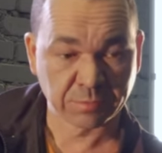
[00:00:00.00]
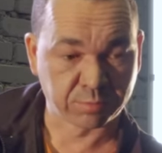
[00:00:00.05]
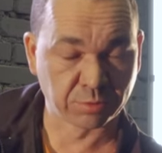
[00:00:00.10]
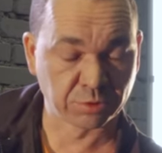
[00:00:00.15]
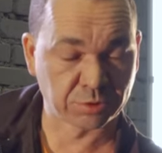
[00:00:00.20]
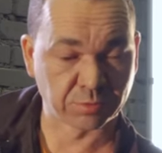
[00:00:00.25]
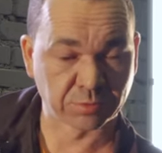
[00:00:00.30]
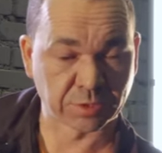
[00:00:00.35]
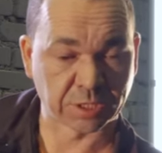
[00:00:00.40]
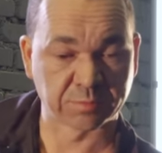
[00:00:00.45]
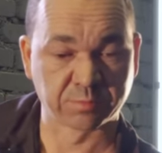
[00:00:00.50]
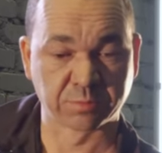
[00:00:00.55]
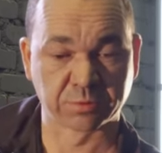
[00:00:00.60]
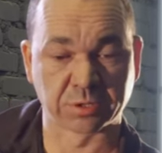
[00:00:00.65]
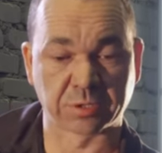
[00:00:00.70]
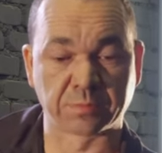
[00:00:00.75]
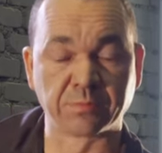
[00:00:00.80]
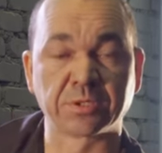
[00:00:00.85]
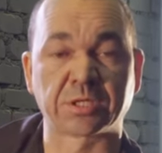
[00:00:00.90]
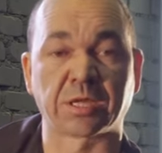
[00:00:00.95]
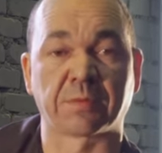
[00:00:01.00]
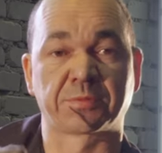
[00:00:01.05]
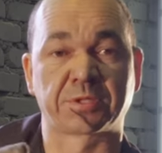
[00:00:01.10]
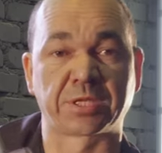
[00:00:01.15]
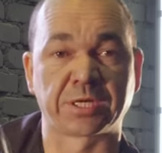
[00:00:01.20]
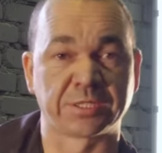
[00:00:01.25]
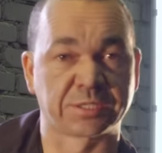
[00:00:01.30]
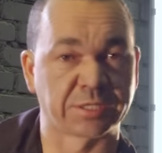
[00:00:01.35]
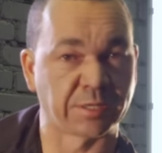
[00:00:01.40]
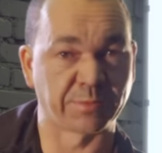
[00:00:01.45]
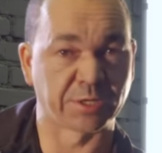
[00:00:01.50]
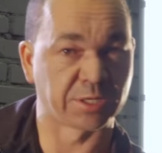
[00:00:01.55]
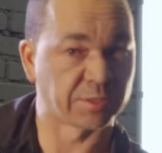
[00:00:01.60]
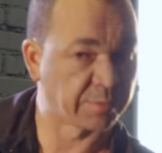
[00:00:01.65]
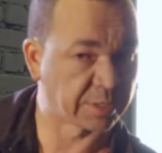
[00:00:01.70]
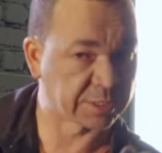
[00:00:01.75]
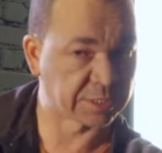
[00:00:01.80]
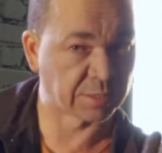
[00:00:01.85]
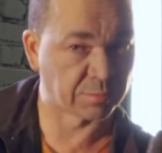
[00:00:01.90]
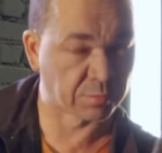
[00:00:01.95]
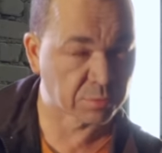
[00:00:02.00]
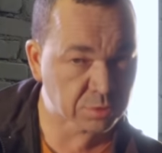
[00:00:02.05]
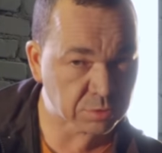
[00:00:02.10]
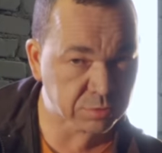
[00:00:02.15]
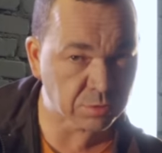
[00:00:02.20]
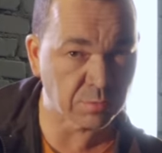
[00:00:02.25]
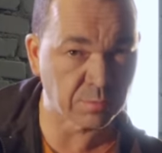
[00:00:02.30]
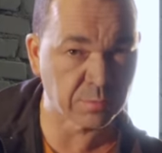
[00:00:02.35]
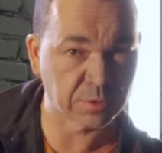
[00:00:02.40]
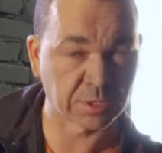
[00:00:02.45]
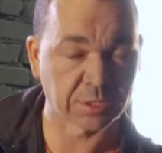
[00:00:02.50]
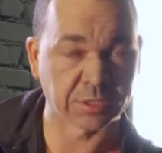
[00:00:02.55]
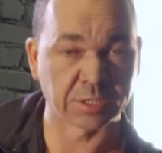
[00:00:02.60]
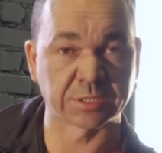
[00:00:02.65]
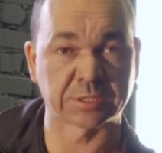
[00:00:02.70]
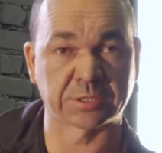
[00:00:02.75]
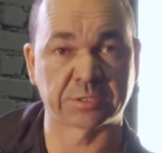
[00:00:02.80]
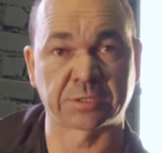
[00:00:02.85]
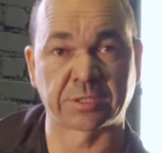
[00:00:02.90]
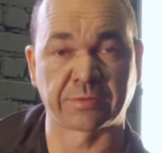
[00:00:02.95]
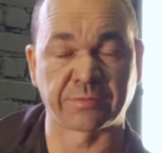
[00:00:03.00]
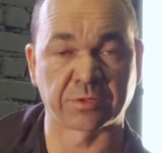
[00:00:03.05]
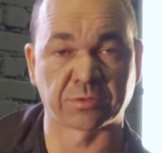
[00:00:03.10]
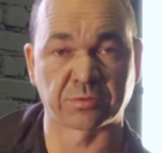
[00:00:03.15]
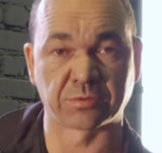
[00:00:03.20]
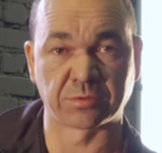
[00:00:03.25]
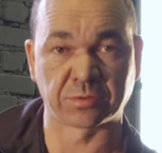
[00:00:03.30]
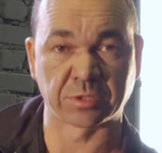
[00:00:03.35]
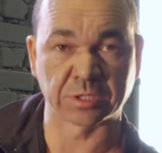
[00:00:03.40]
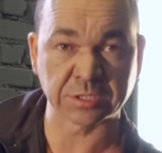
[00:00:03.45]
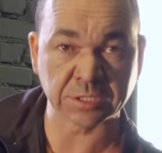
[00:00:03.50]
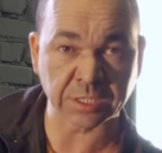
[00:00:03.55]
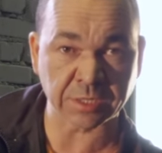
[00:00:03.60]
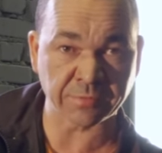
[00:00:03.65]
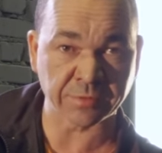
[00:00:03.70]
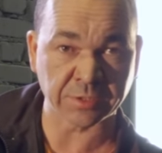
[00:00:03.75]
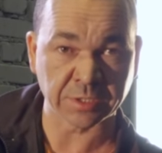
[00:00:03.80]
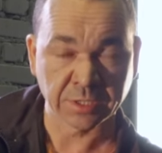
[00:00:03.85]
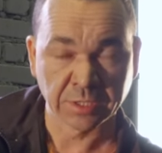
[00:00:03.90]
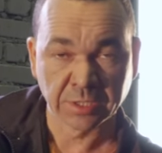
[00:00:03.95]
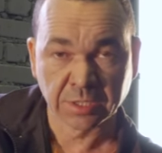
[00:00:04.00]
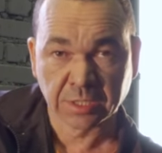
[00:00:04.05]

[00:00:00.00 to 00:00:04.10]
Пусть у нас будет, мы там три заменим, одна будет сломана, я советую ее оставить